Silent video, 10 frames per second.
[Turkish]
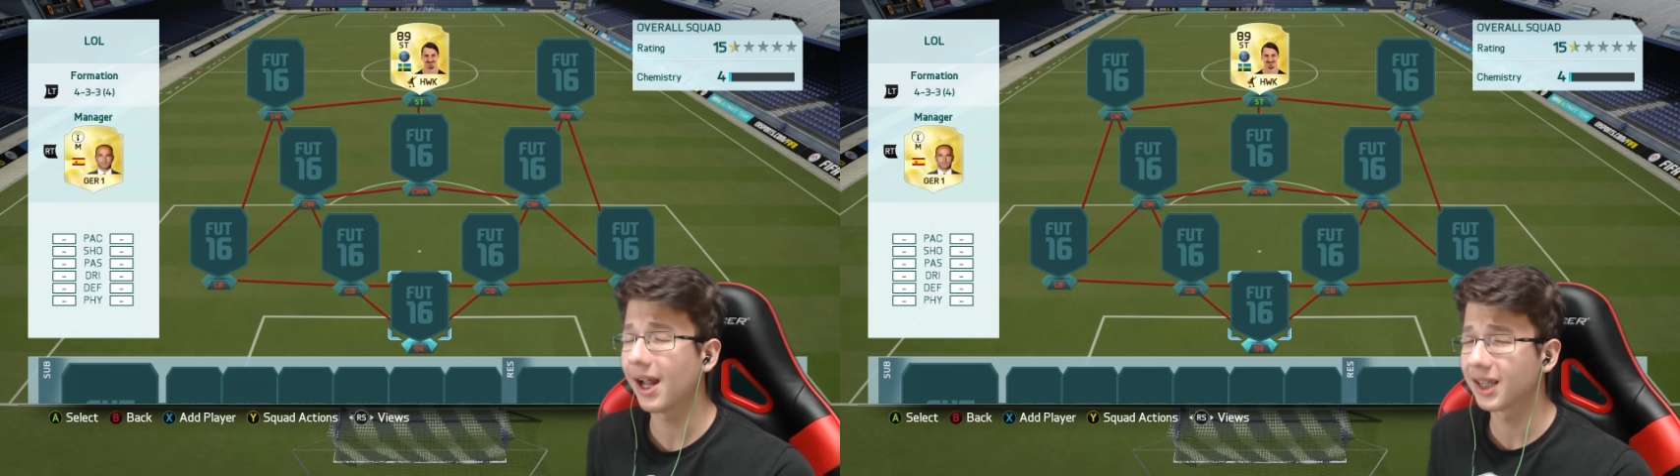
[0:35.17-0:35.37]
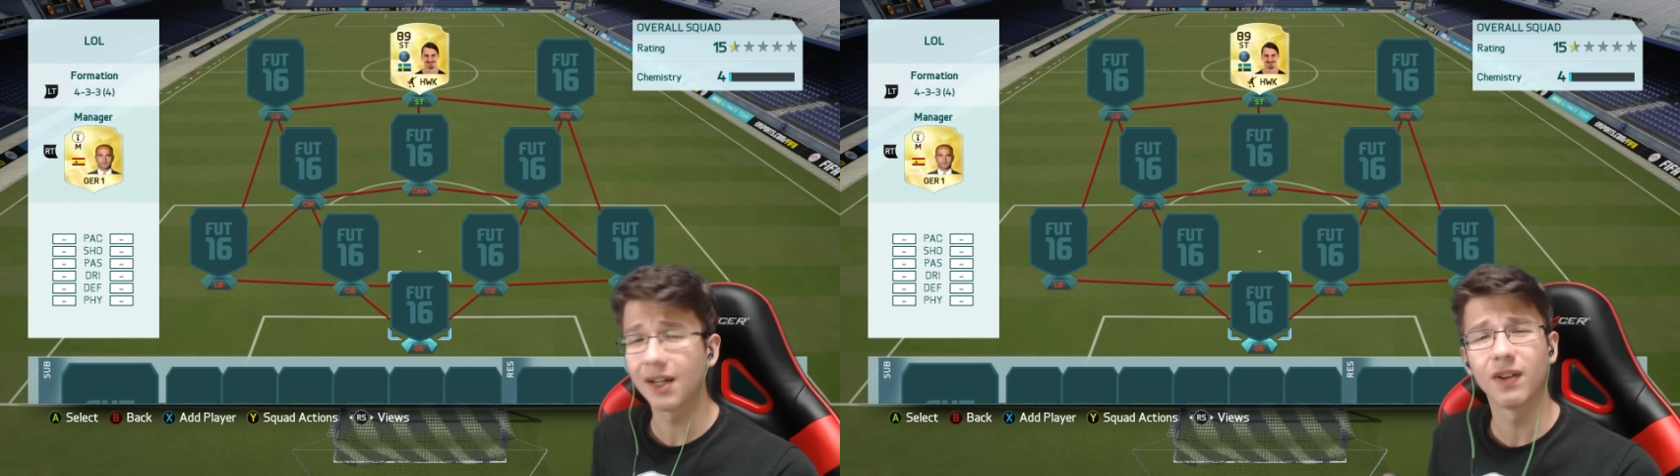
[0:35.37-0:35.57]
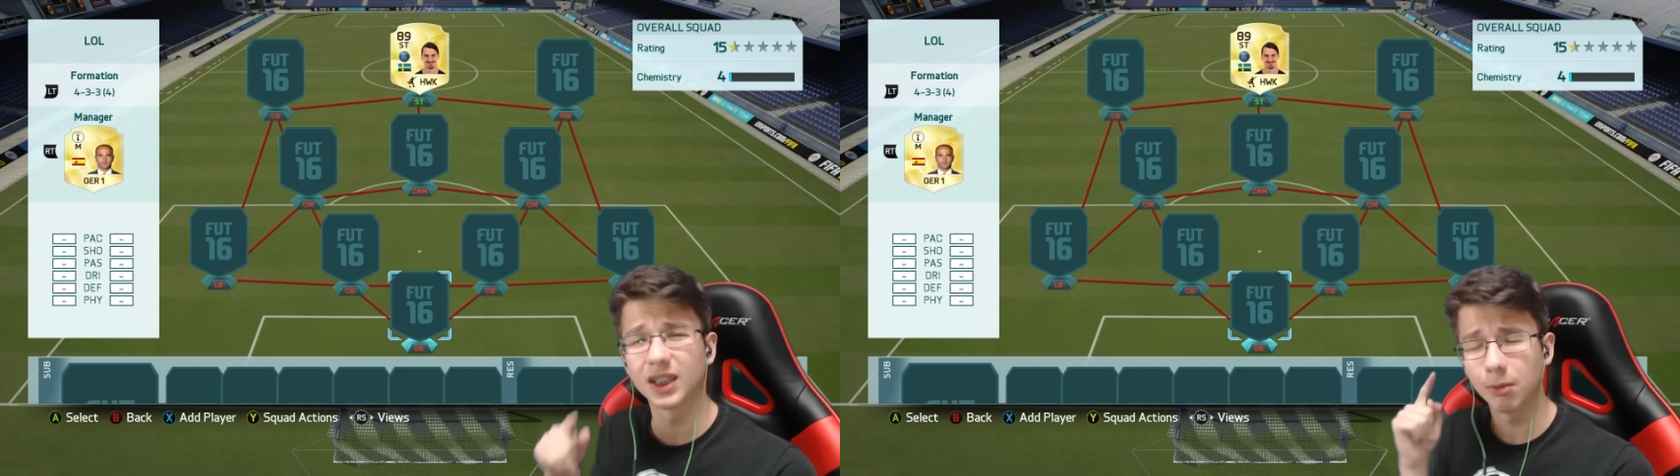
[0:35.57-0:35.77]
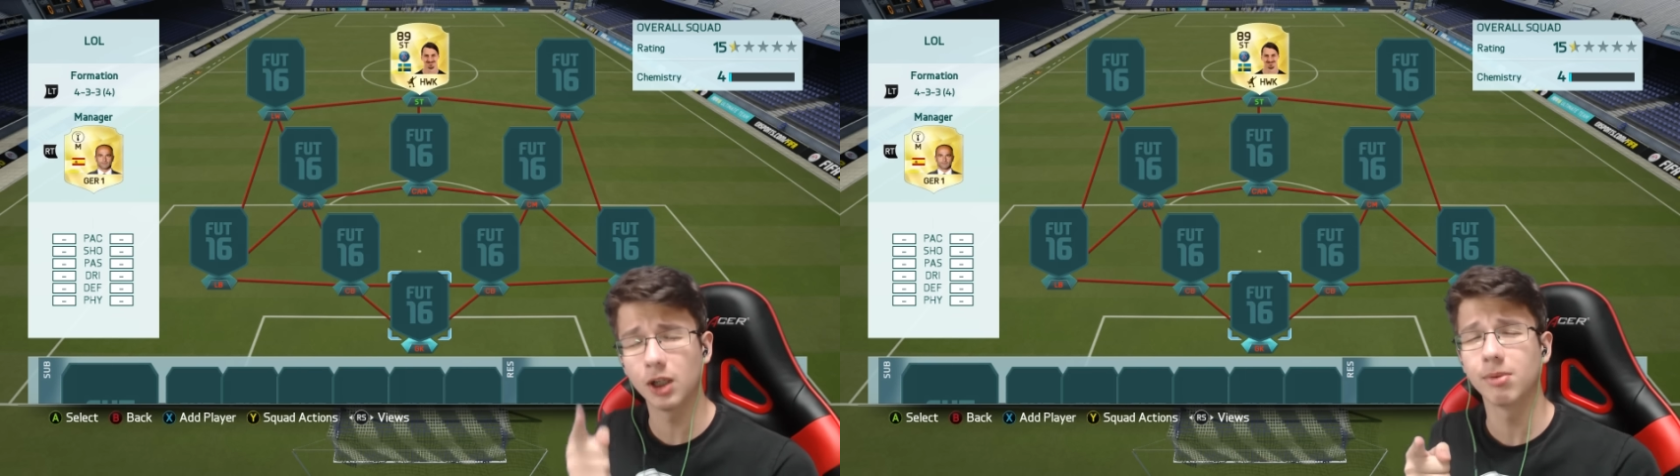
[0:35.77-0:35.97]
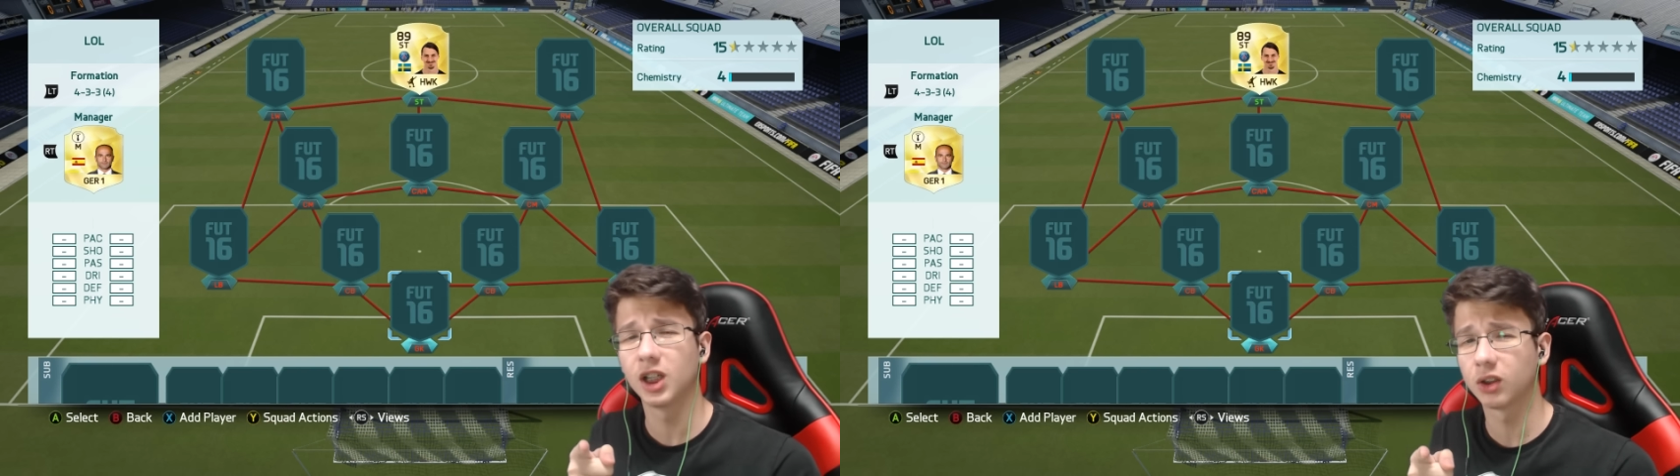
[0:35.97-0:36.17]
Eğer daha fazla
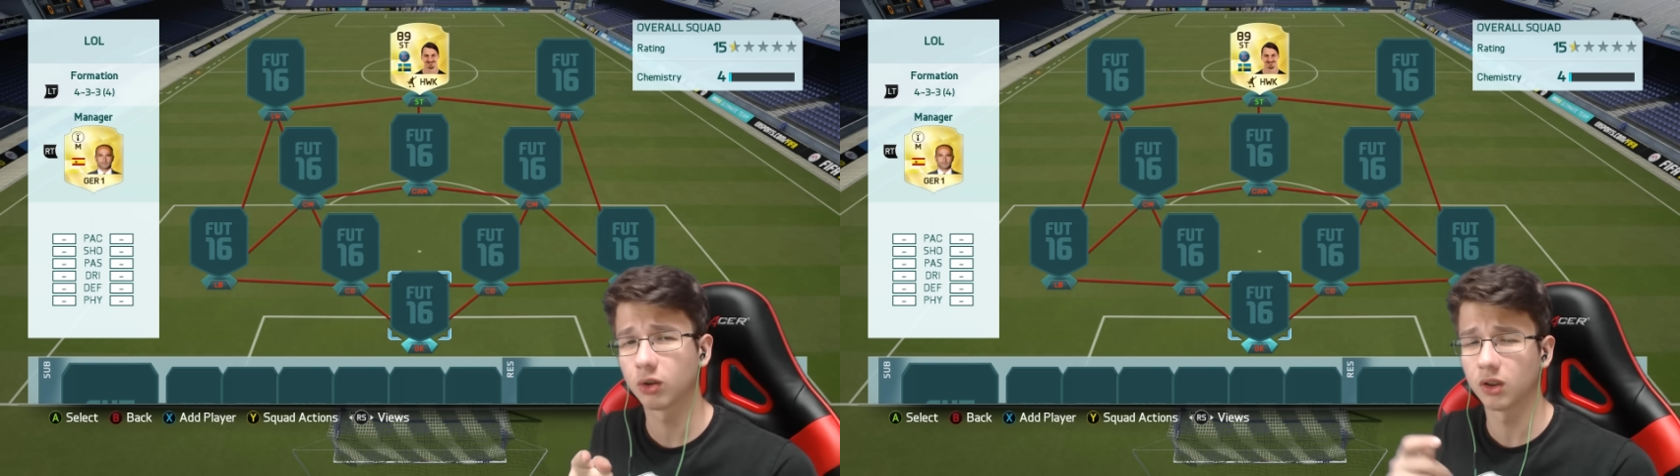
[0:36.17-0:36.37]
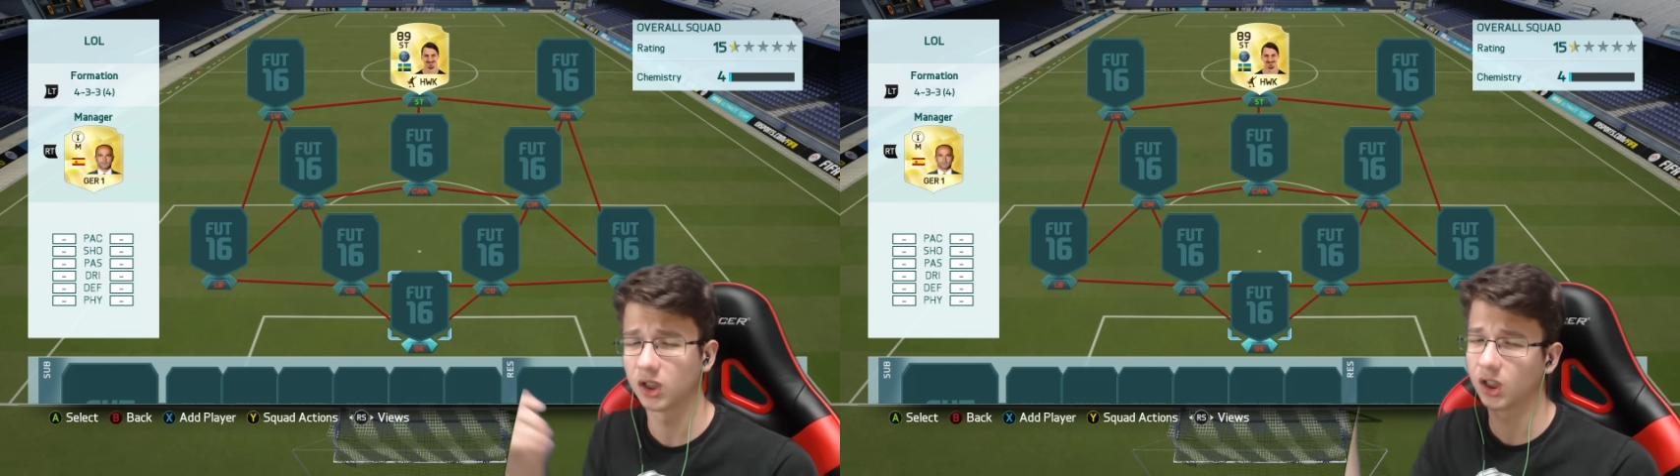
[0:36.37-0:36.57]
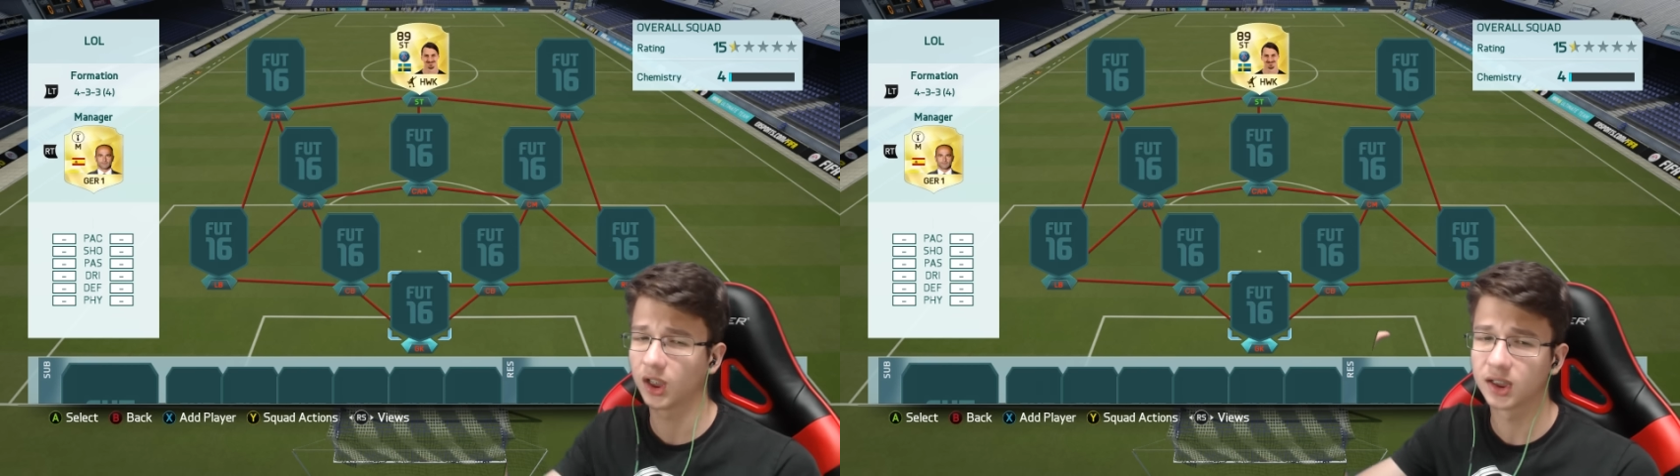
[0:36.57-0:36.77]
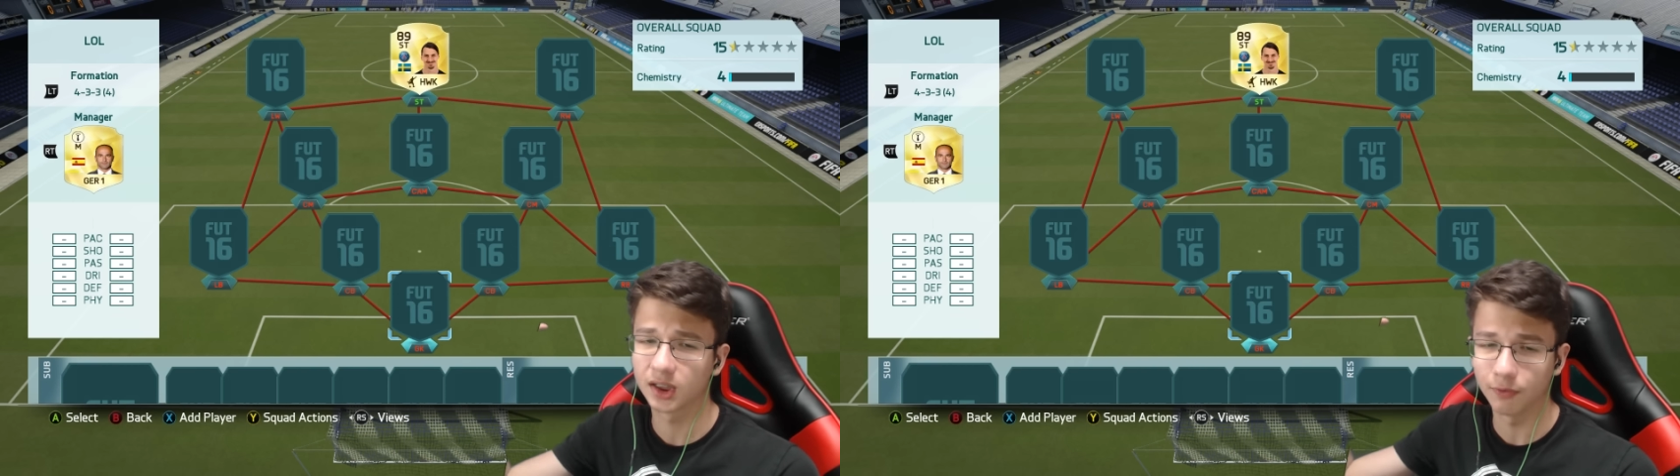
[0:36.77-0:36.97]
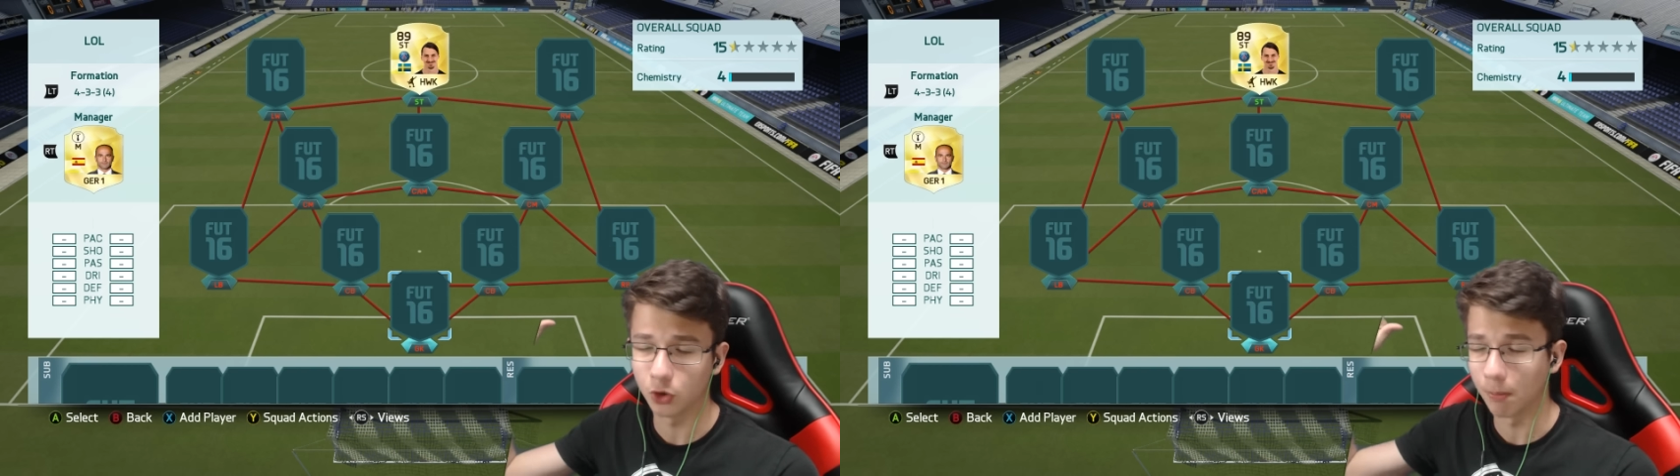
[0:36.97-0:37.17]
böyle bir şey istiyorsanız aşağıdan
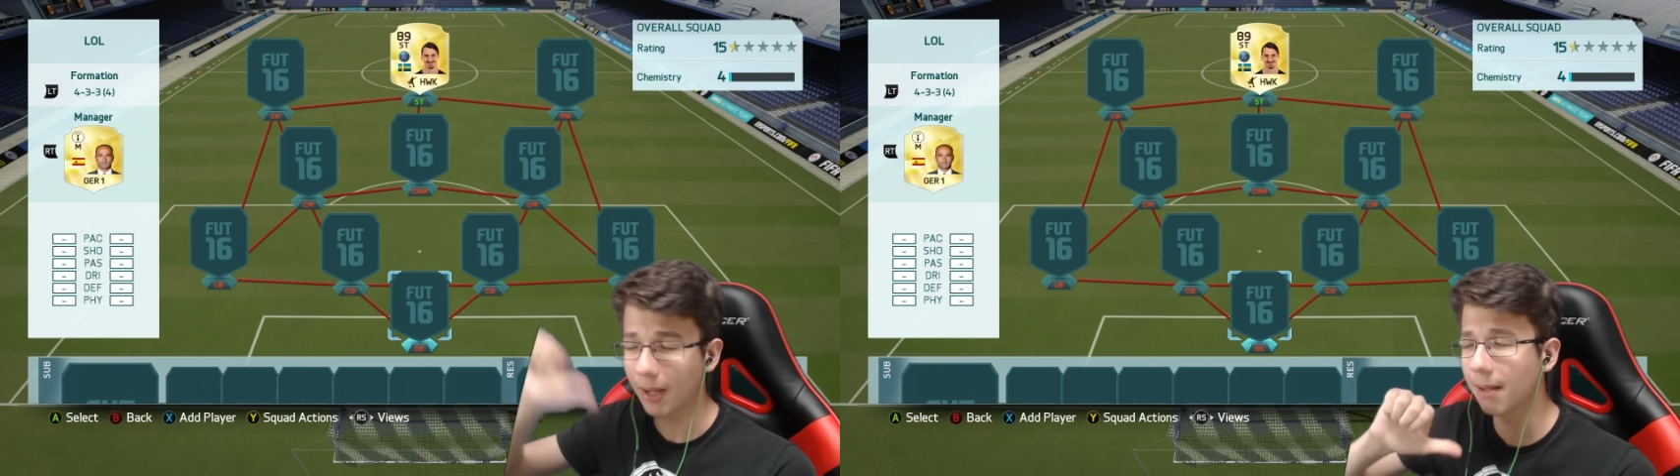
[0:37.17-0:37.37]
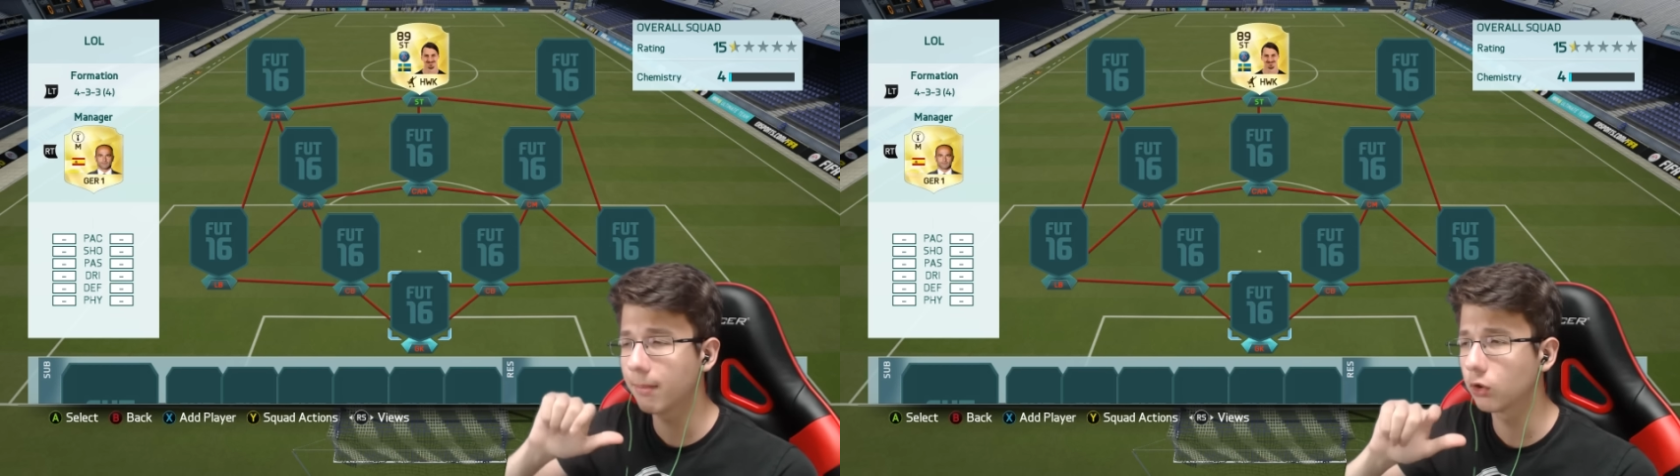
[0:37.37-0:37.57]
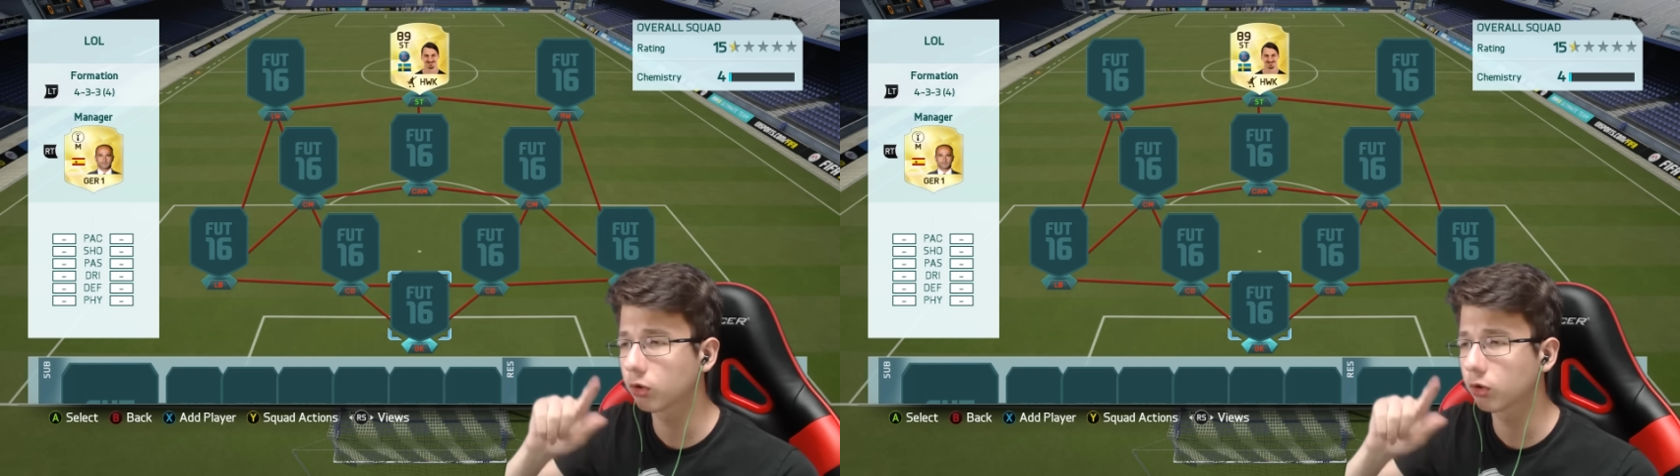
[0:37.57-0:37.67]
kesinlikle video beğenmeyi